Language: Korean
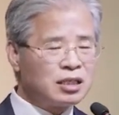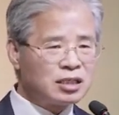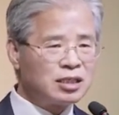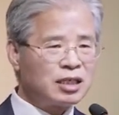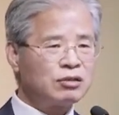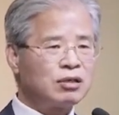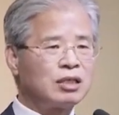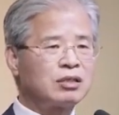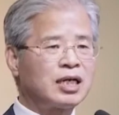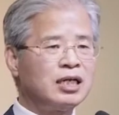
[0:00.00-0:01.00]
신약
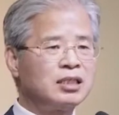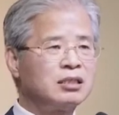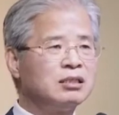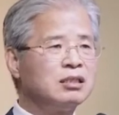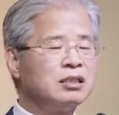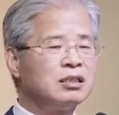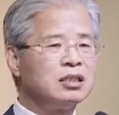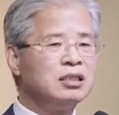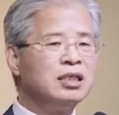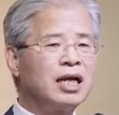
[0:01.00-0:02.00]
성경에서 카리스를
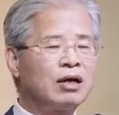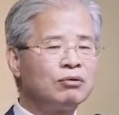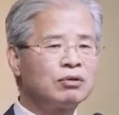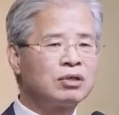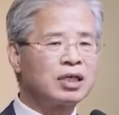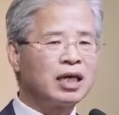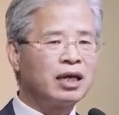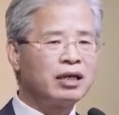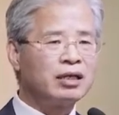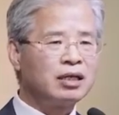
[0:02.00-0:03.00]
은혜라고
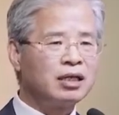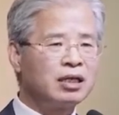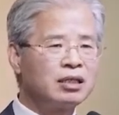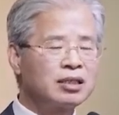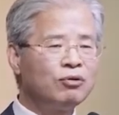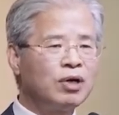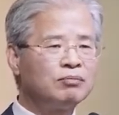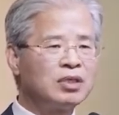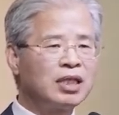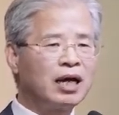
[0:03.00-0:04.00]
그렇게 예,
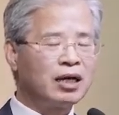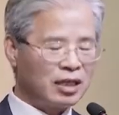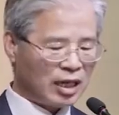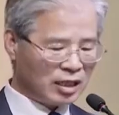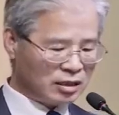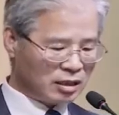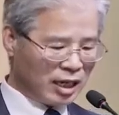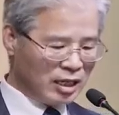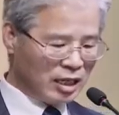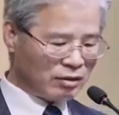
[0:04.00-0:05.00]
사용합니다.
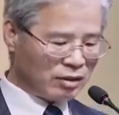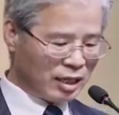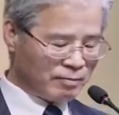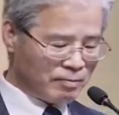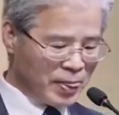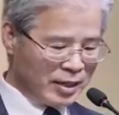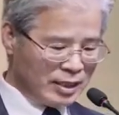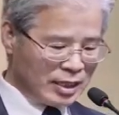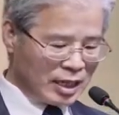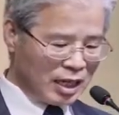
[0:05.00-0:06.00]
카리스가 헬라어인데
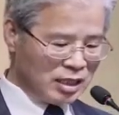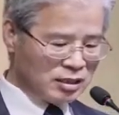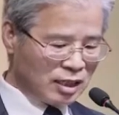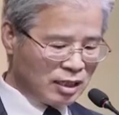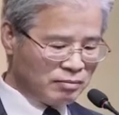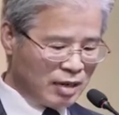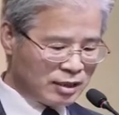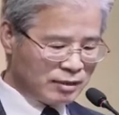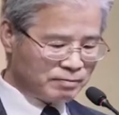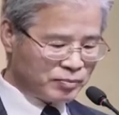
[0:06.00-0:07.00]
카리스라는
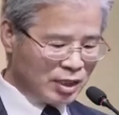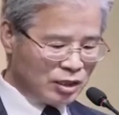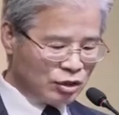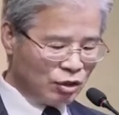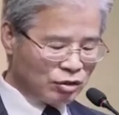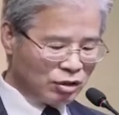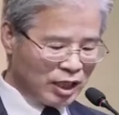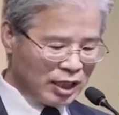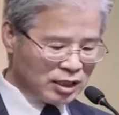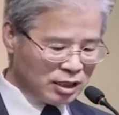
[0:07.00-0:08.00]
말은
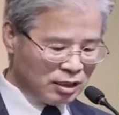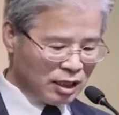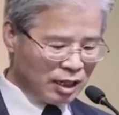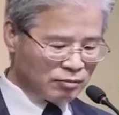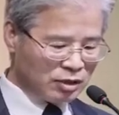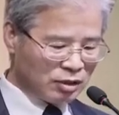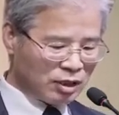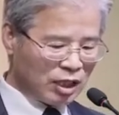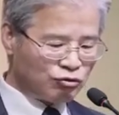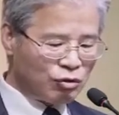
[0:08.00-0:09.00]
여성의 친절함,
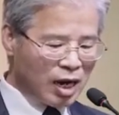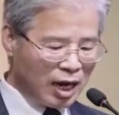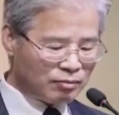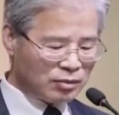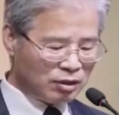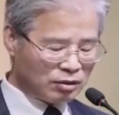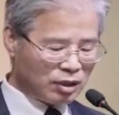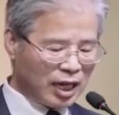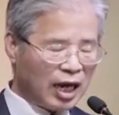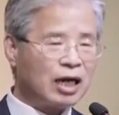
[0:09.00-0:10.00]
여성의 우아함,
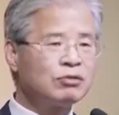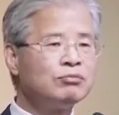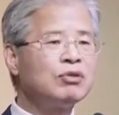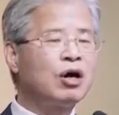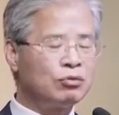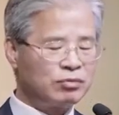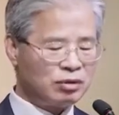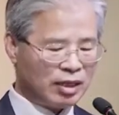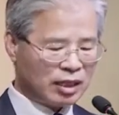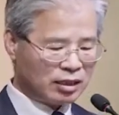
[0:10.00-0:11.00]
여성의
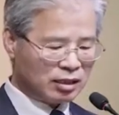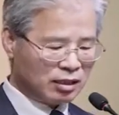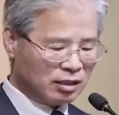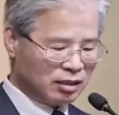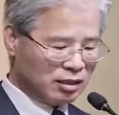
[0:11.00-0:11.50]
아름다움을 말하는 거예요.